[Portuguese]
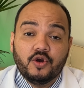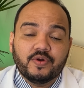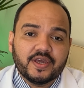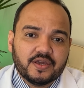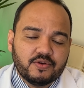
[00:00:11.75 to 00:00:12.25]

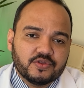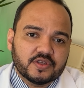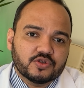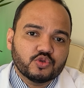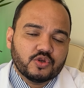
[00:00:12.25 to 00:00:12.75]
O que que
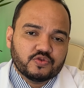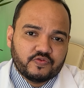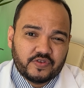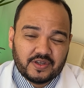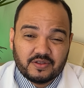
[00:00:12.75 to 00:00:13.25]
acontece? O nosso
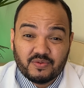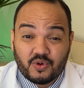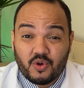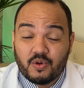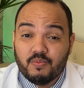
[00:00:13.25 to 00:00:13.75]
fígado é um
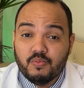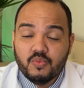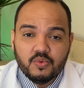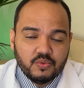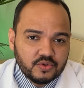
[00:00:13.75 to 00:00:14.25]
órgão
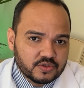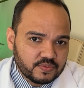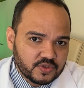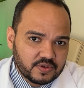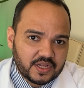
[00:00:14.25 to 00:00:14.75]
muito,
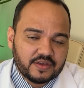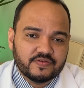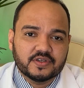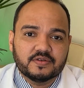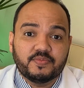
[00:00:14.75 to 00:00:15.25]
muito
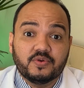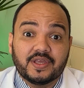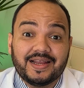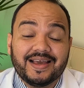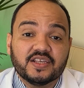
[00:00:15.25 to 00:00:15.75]
relevante,
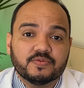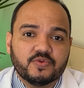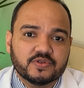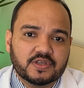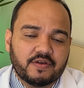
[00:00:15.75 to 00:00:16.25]
porque ele é
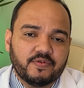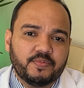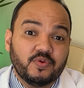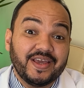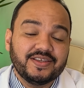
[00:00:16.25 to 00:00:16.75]
responsável
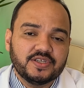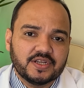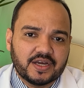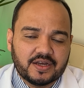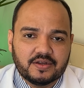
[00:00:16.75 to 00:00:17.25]
por
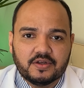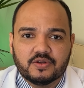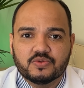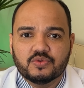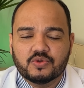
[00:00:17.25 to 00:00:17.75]
retirar
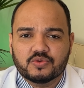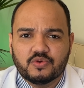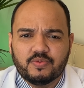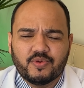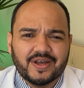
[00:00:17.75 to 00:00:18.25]
do nosso
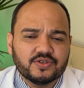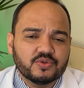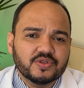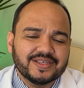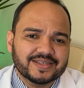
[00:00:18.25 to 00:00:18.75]
corpo, quase
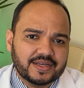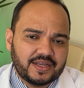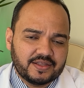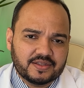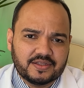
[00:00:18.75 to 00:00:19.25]
toda
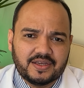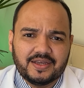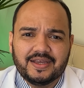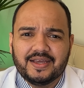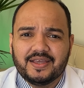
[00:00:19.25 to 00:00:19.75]
excreta,
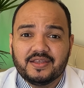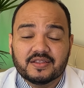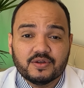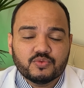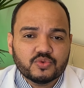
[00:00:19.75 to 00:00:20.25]
né?
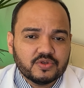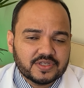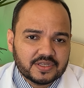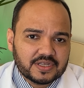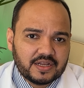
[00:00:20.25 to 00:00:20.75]
Então, tudo
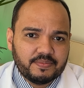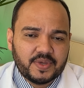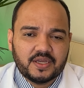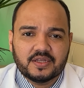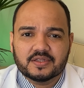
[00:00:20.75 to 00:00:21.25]
que você se
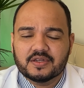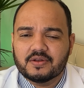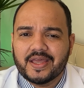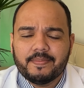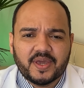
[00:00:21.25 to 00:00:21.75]
alimenta,
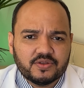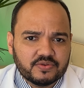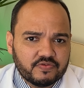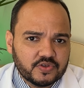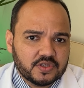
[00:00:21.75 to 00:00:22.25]
remédio
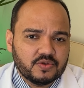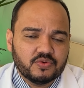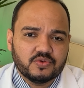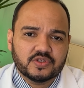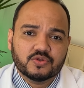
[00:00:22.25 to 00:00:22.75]
que você
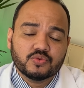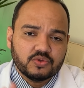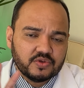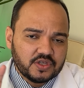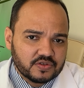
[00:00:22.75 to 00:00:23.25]
usa,
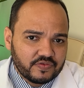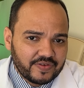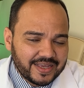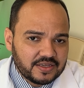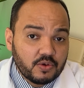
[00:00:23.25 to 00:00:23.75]
tudo isso
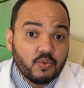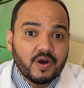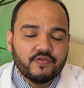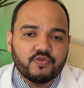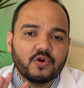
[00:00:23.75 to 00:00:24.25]
vai de
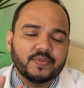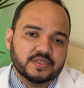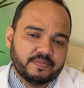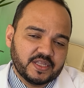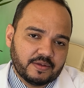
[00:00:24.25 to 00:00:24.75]
alguma forma
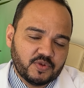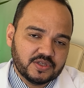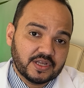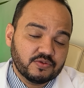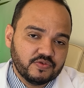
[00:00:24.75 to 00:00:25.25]
ser
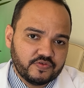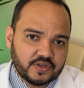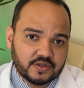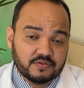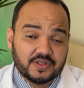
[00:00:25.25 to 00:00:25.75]
metabolizado no
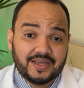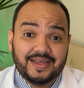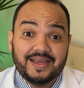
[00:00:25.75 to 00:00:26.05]
fígado, né?